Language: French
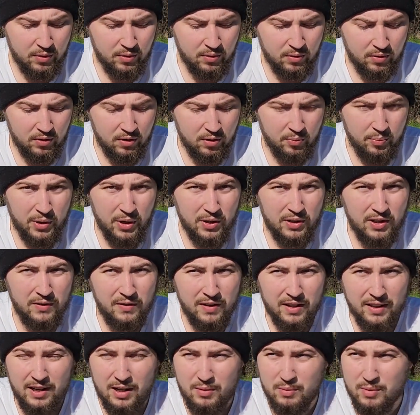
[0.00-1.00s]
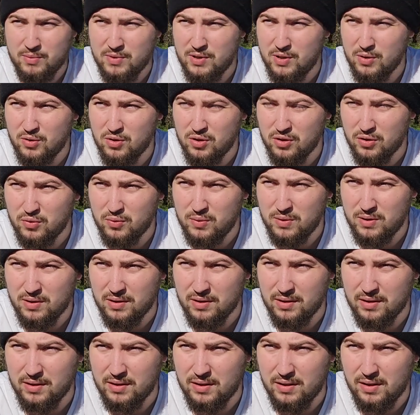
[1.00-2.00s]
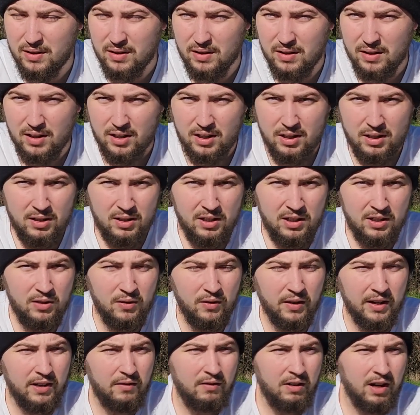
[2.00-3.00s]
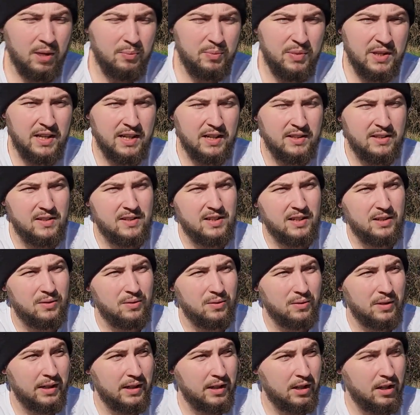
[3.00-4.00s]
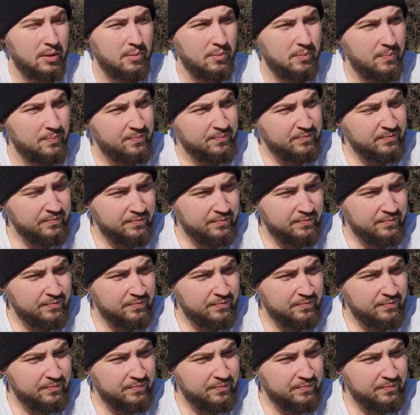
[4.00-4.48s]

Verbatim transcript: en, période hivernale, même si aujourd'hui il devrait y avoir un pic à 17 degrés quand même.